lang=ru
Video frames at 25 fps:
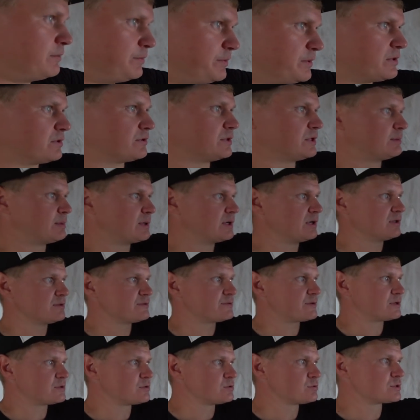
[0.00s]
во-первых, добавилось
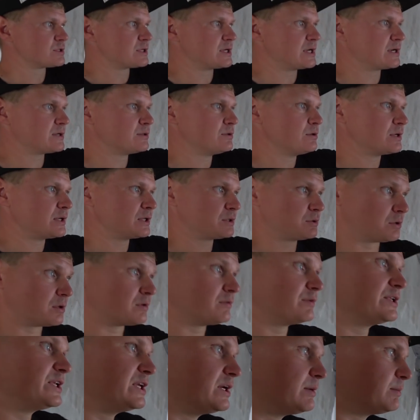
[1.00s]
французское окно,
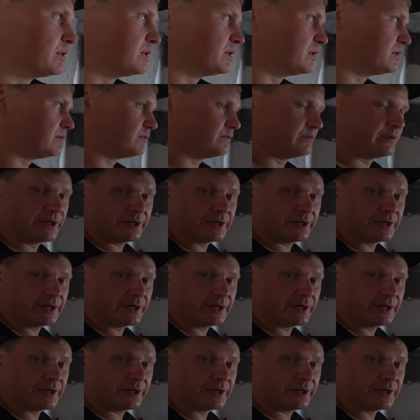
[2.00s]
которого не было в